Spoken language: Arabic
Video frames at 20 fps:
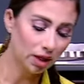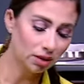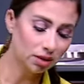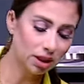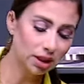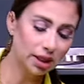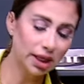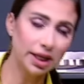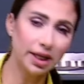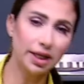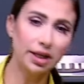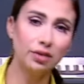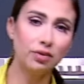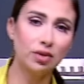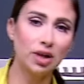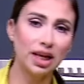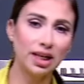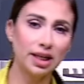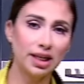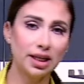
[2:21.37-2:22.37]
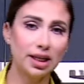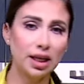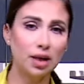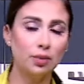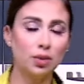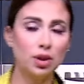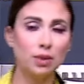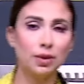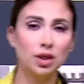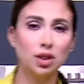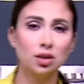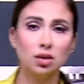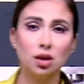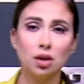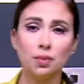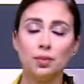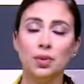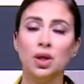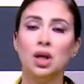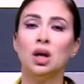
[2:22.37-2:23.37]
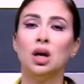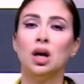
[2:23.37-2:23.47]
حطينا ايه هنا في العجان قبل ما نضرب